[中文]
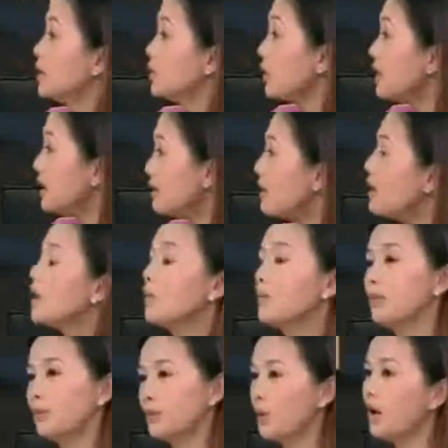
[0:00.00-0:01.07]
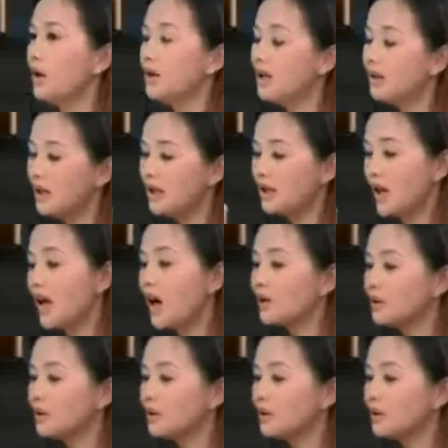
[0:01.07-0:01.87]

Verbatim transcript: 对，是吗？不对，你你得要